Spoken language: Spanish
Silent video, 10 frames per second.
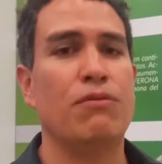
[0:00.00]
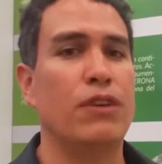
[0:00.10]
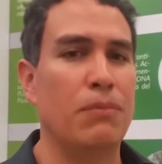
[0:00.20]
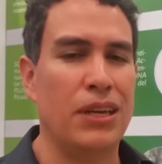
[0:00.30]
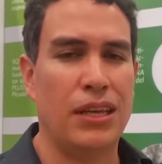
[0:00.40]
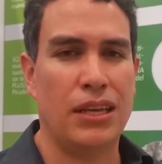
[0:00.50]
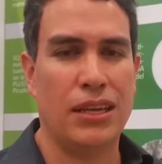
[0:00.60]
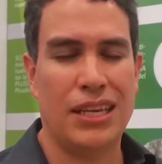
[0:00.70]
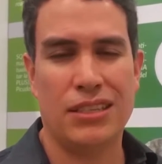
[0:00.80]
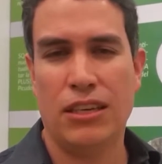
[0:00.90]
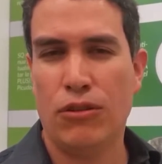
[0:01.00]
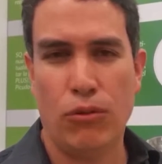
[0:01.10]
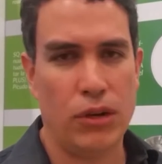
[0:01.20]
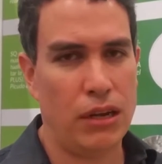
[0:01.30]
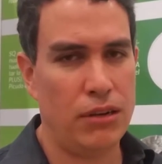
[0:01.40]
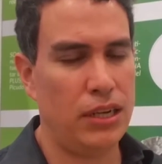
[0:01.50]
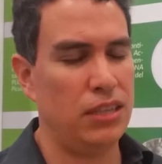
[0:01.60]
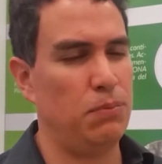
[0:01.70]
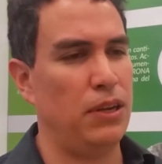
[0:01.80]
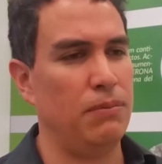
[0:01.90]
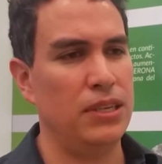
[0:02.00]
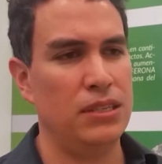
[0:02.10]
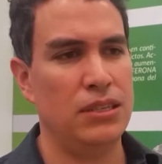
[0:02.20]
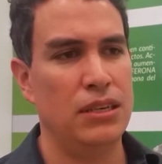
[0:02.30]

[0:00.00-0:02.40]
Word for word: una enfermedad que es incurable en las palmas.